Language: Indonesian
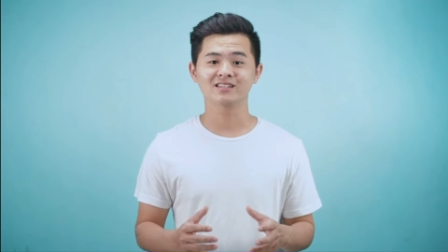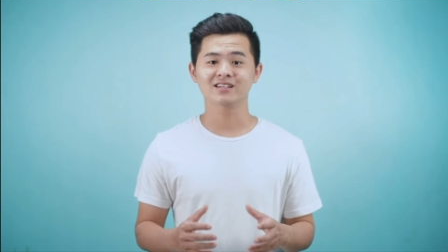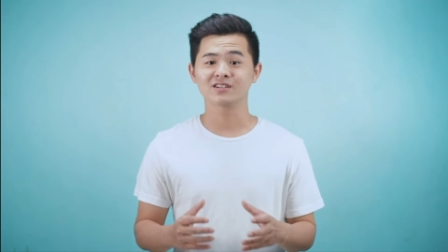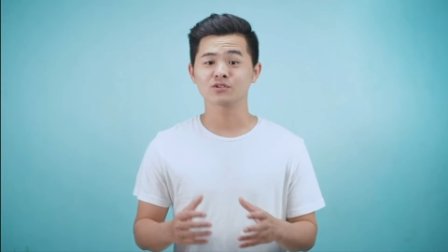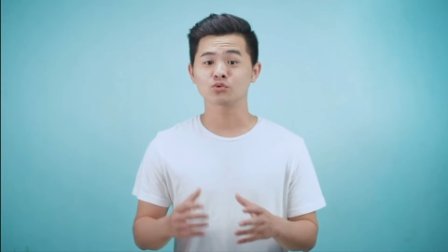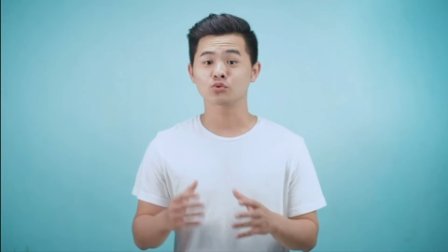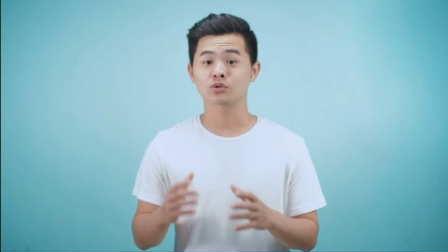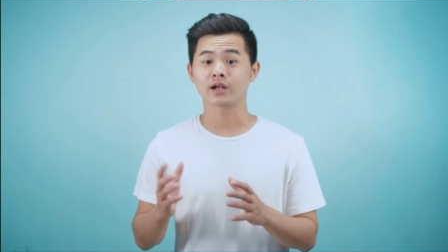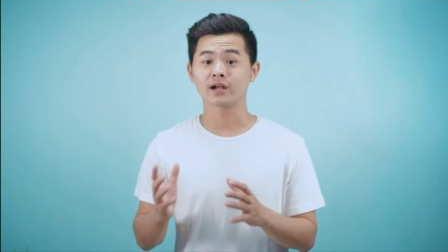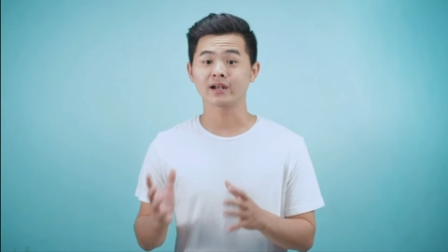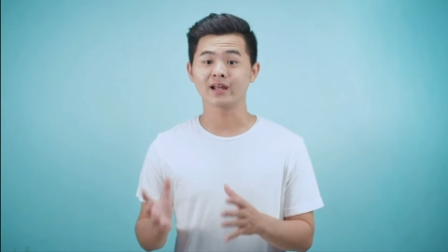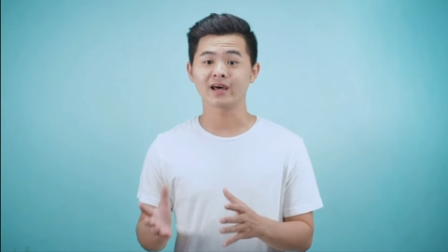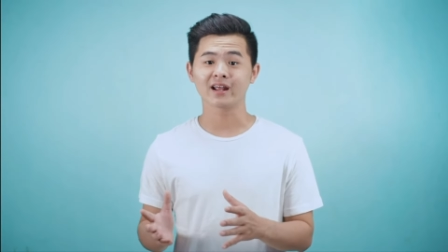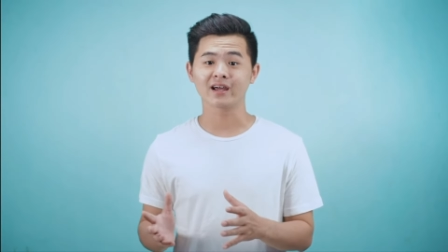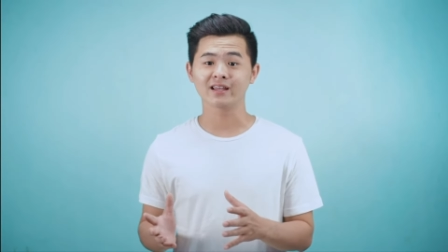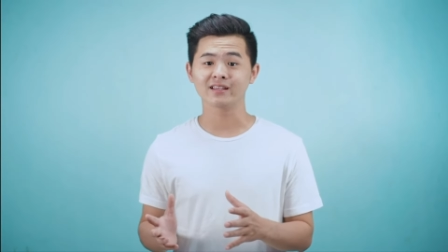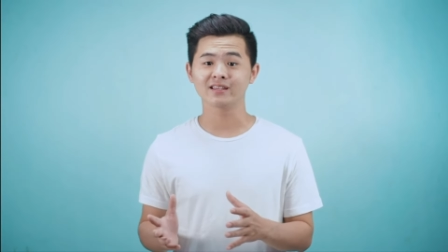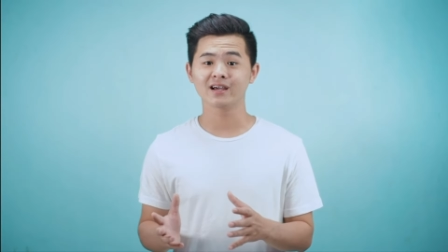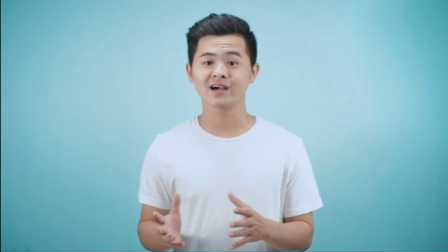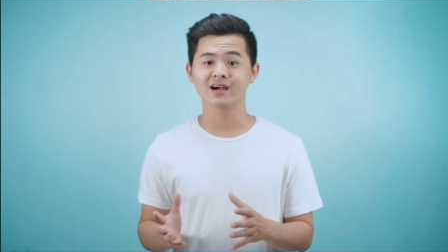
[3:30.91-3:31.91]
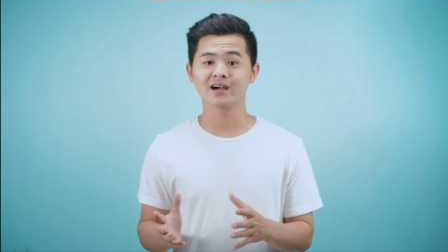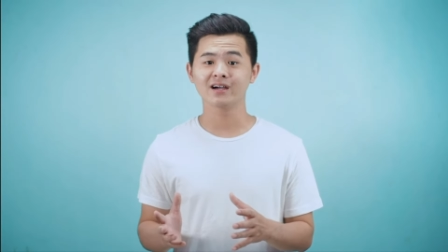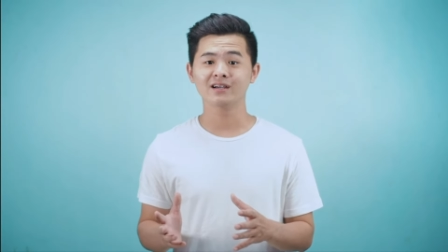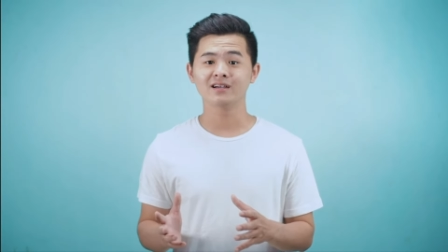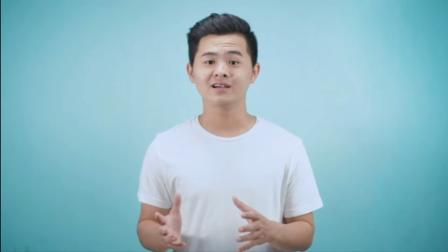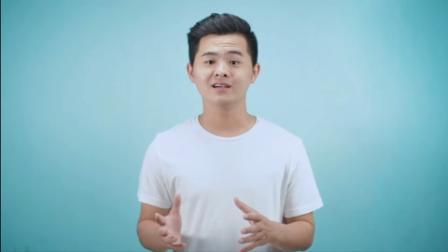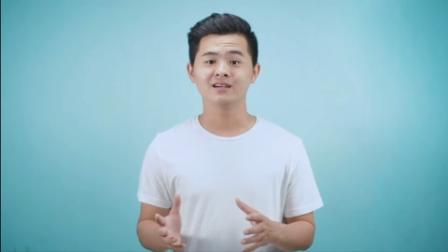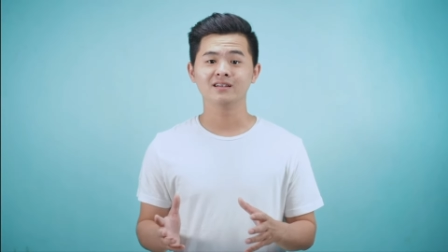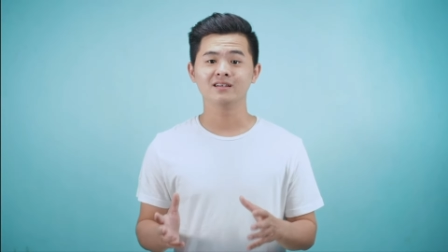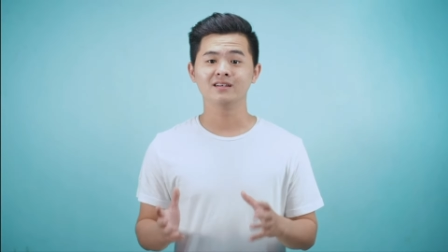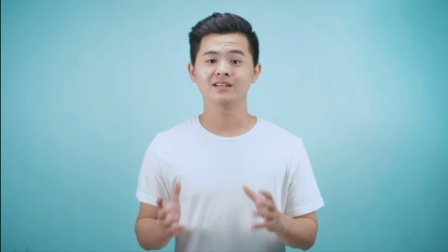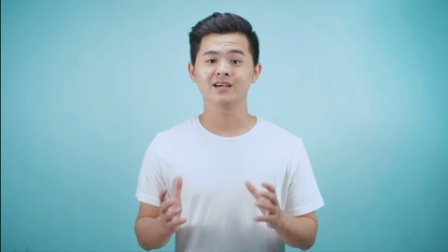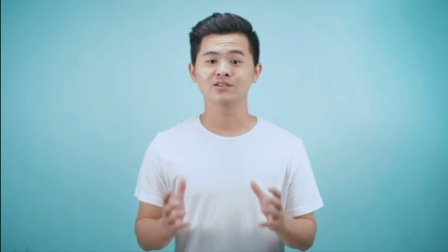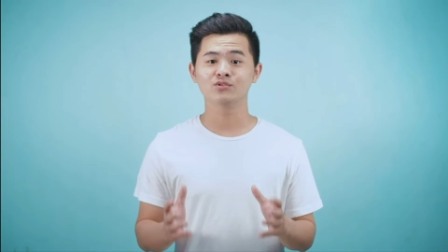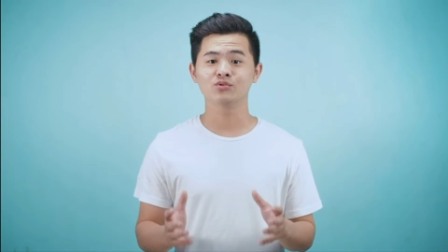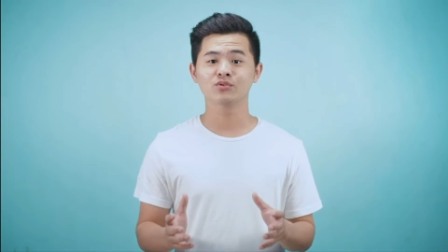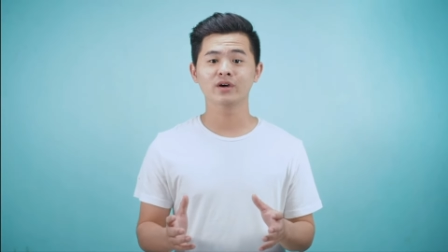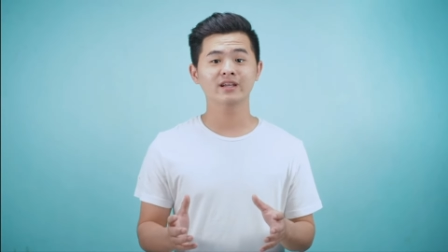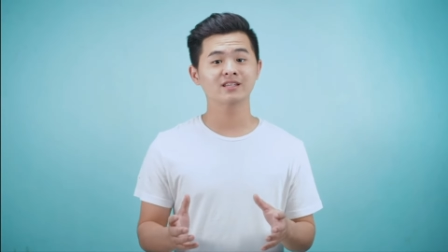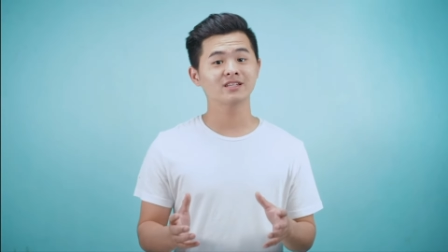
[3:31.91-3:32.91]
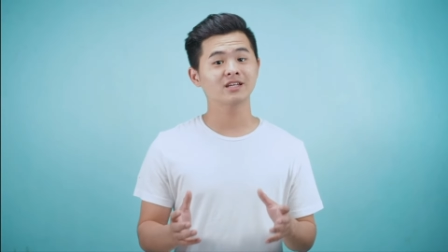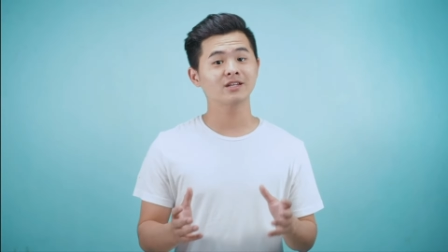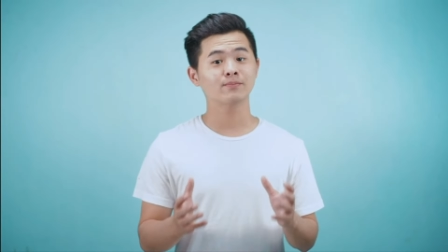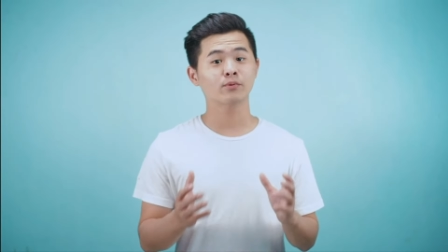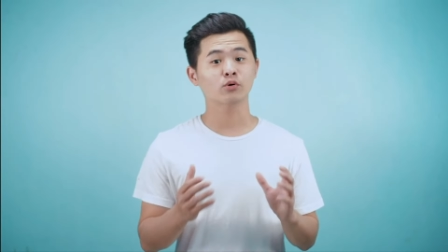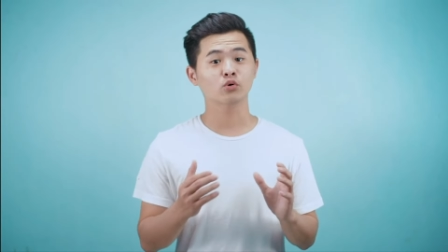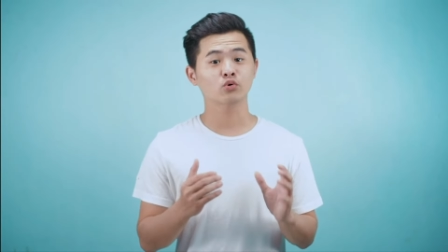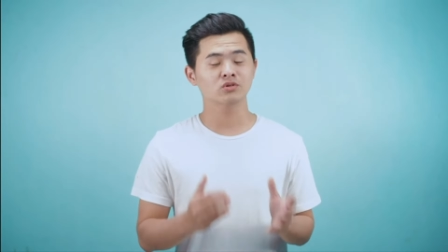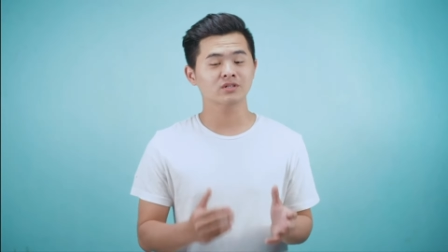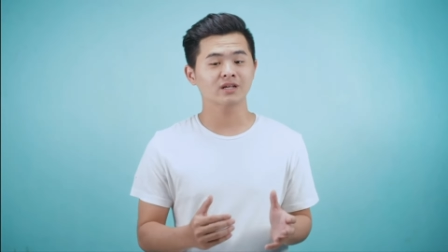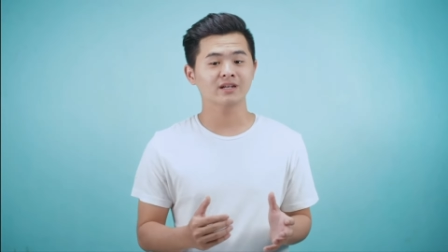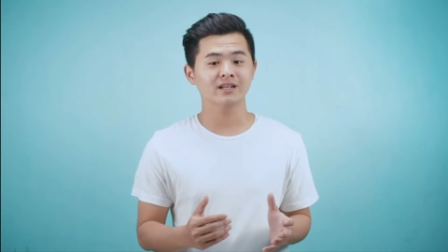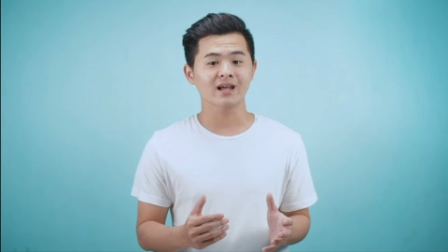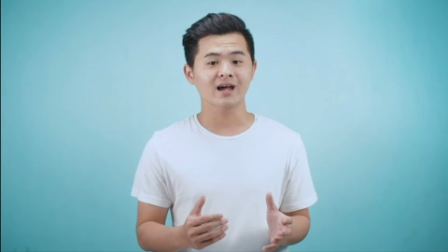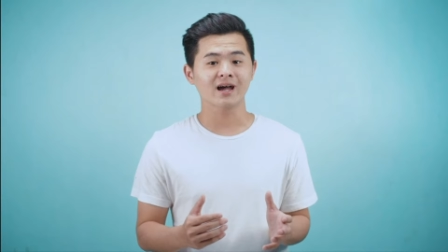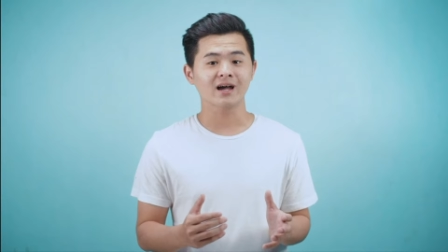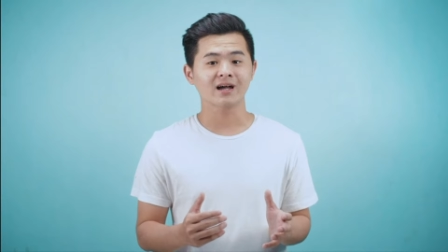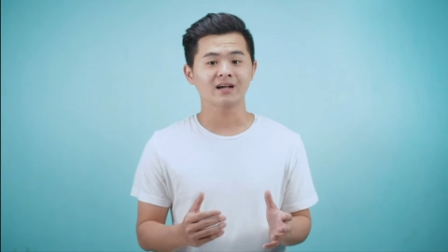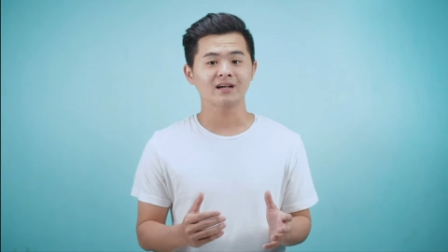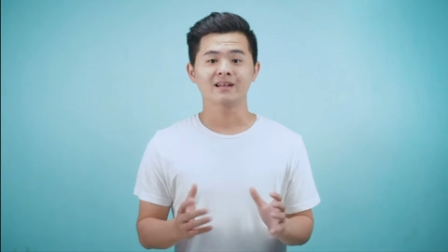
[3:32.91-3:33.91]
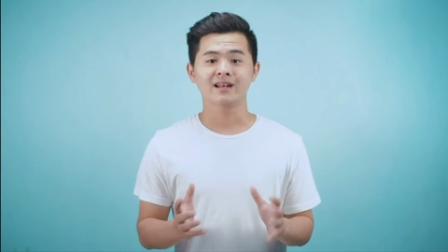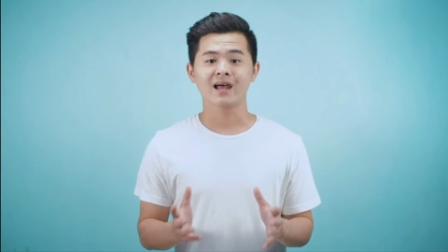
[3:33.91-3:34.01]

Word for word: jadi sutradaranya, dia juga yang jadi produsernya.